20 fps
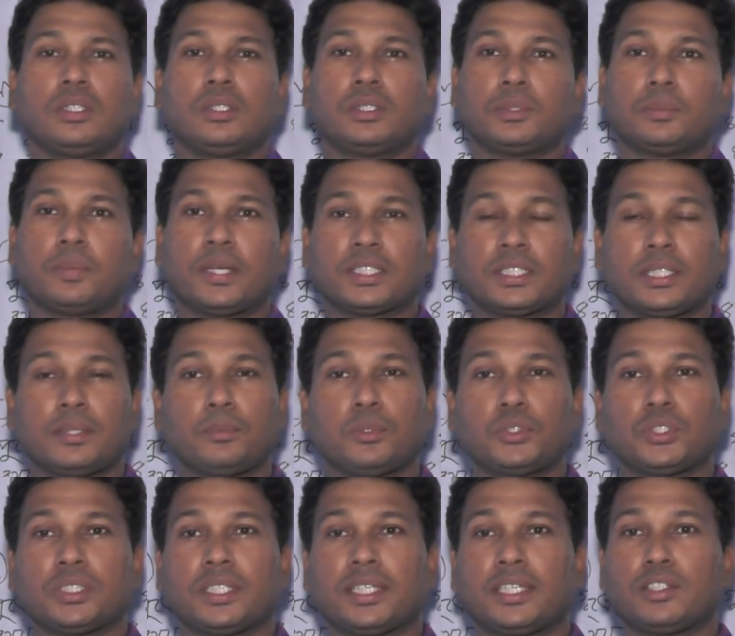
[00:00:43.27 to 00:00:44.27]
যে বাসায়
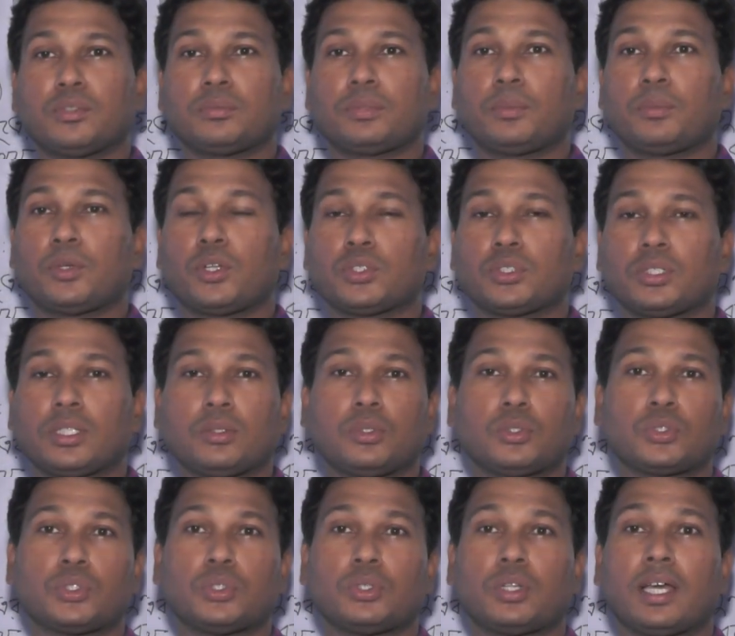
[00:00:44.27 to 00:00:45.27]
বসে থেকে তোমরা পড়াশোনা
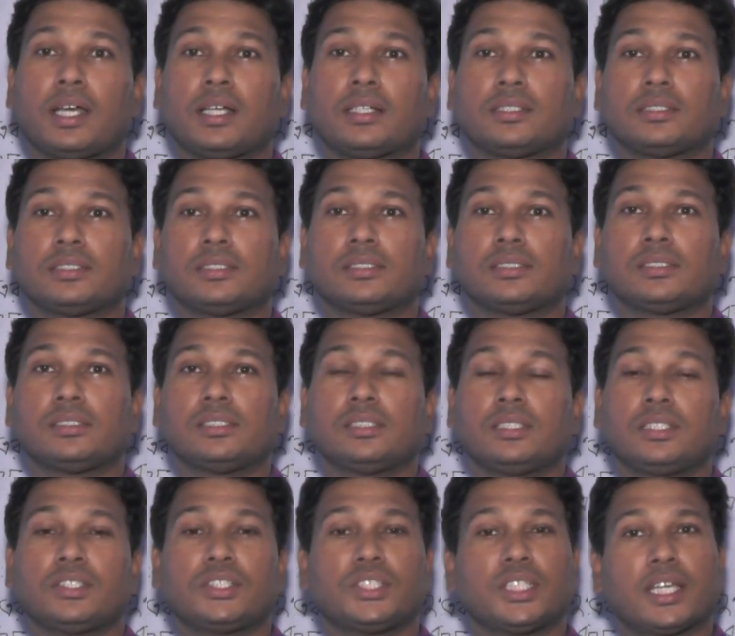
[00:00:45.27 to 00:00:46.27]
করছো না
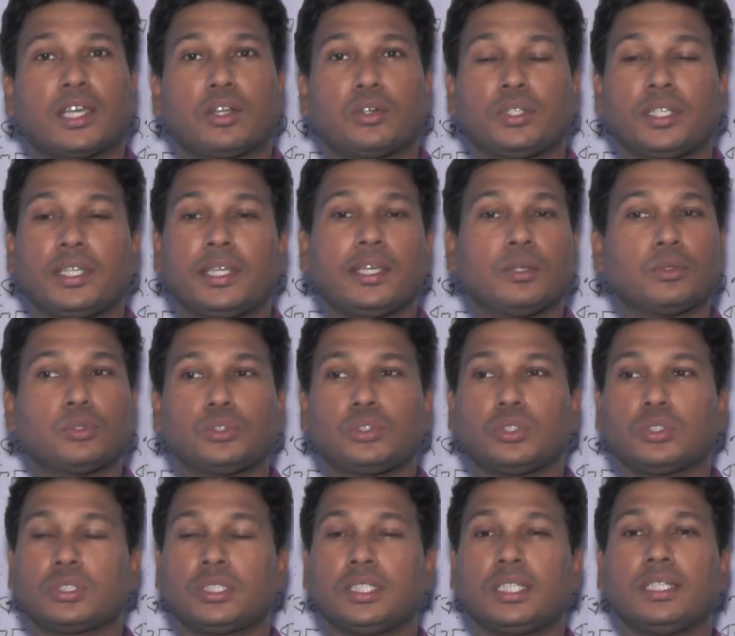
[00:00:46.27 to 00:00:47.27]
যে কারণে এই
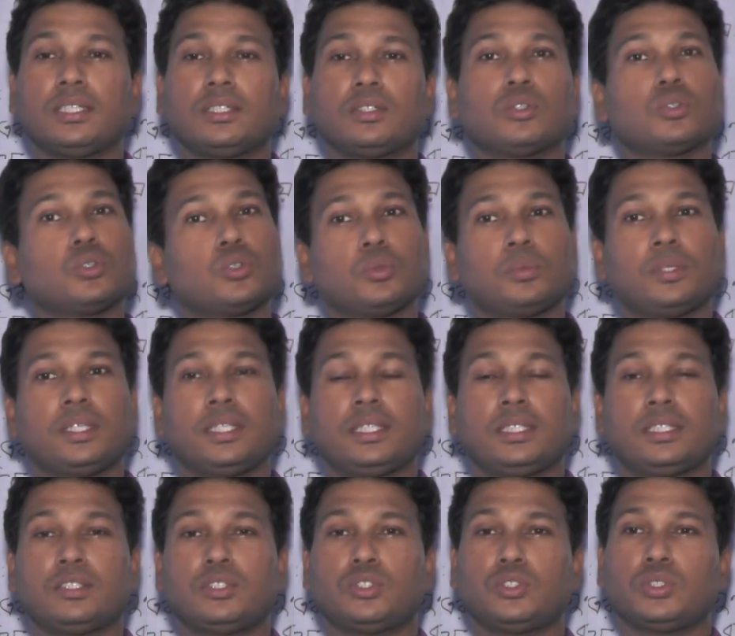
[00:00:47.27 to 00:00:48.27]
উদ্যোগটি খুবই
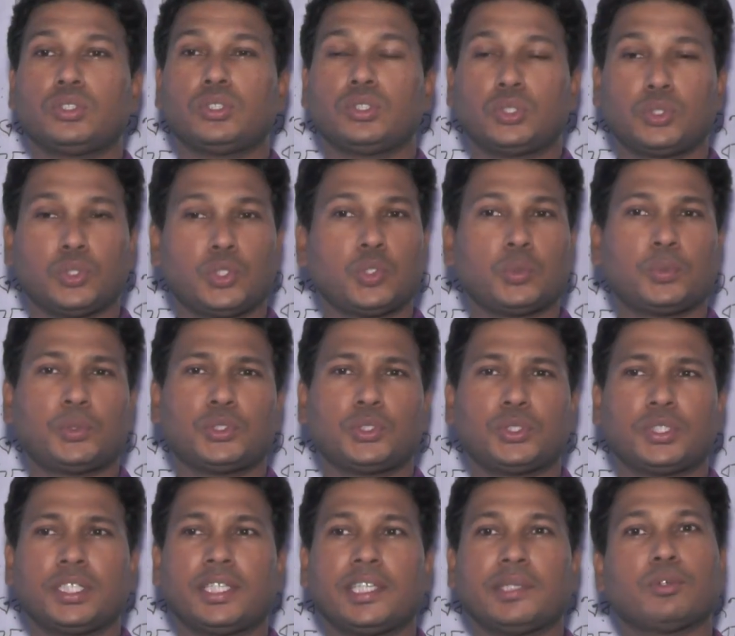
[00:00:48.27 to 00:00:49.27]
যুগ
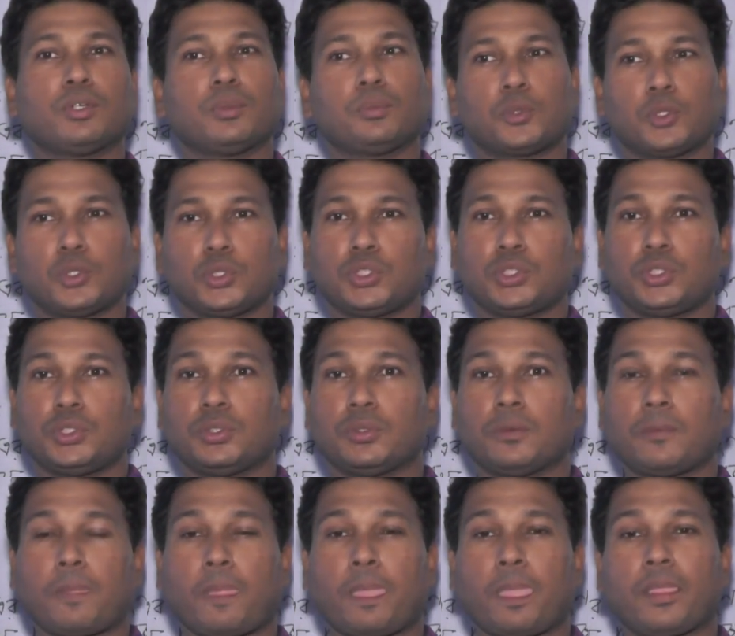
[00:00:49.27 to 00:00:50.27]
উপযোগী এবং প্রয়োজনীয়
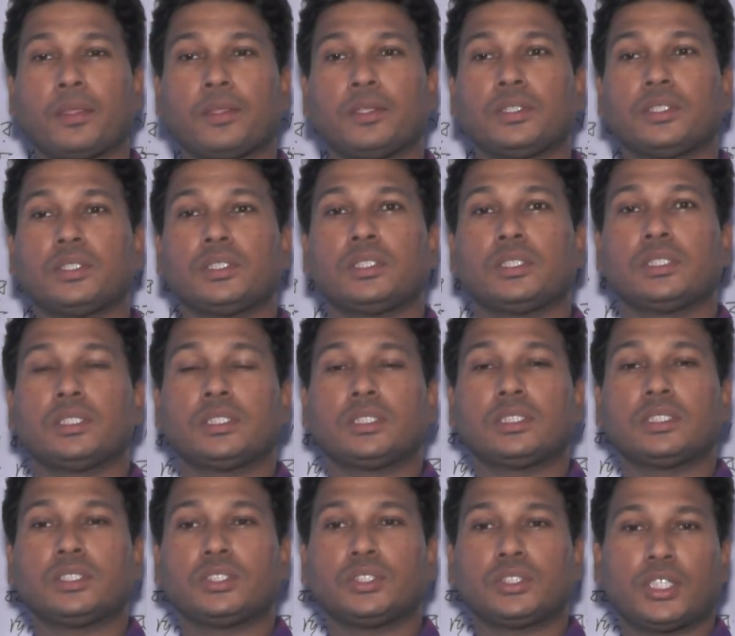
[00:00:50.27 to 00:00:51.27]

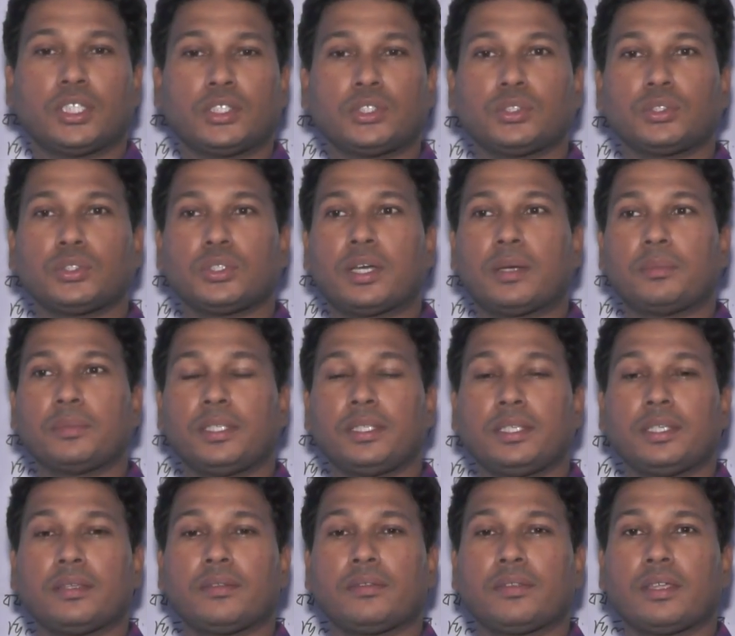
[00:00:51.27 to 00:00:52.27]
সেই জন্য আমি
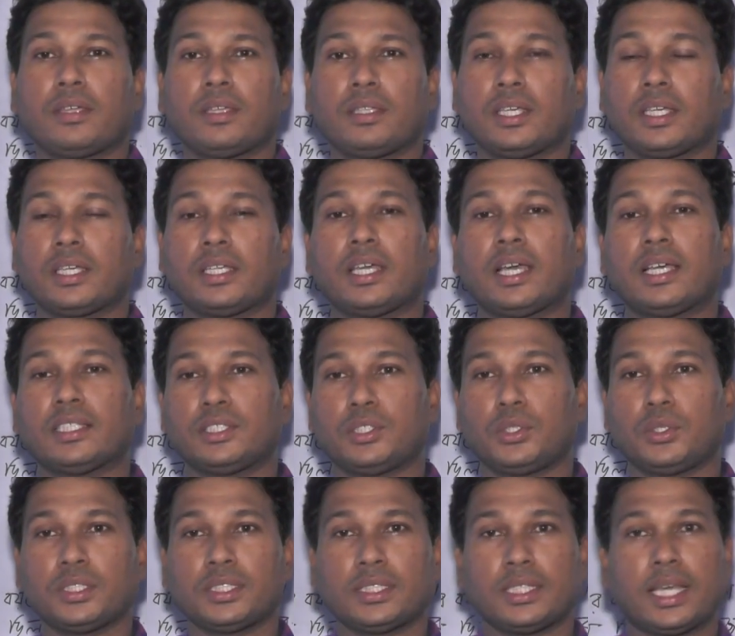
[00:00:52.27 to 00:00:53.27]
এখানে হাজির
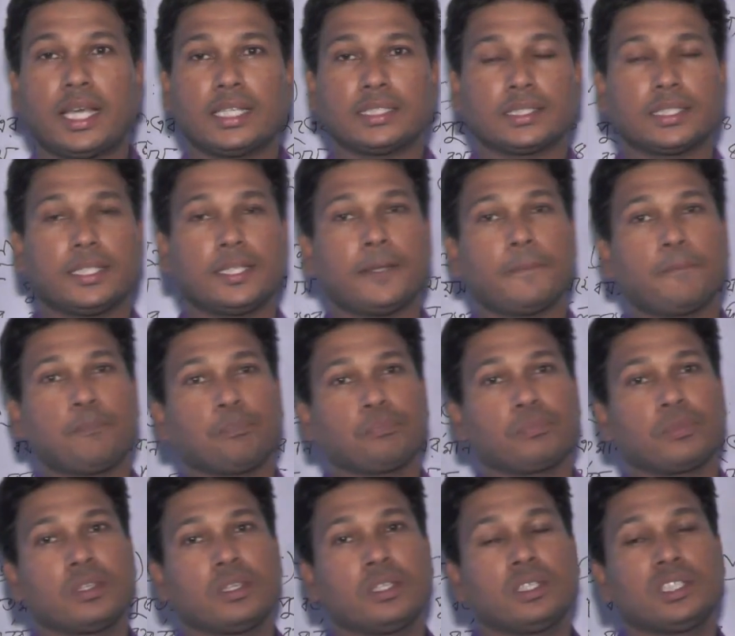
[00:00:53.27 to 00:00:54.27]
হয়েছি আজকে
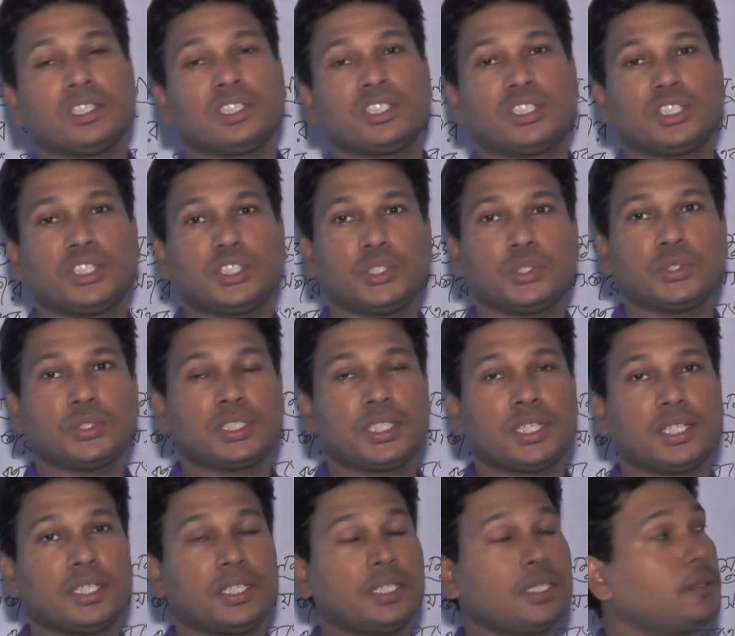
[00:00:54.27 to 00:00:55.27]
তৃতীয়
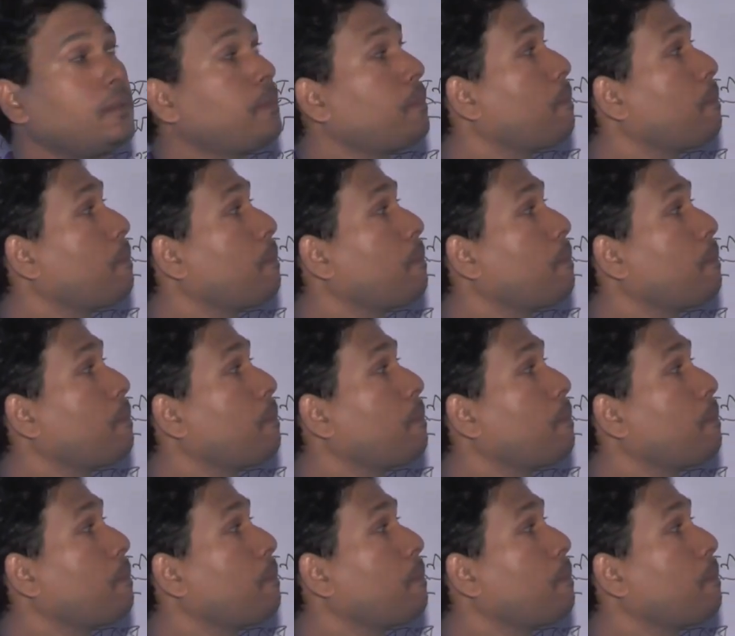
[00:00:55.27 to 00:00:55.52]
শ্রেণীর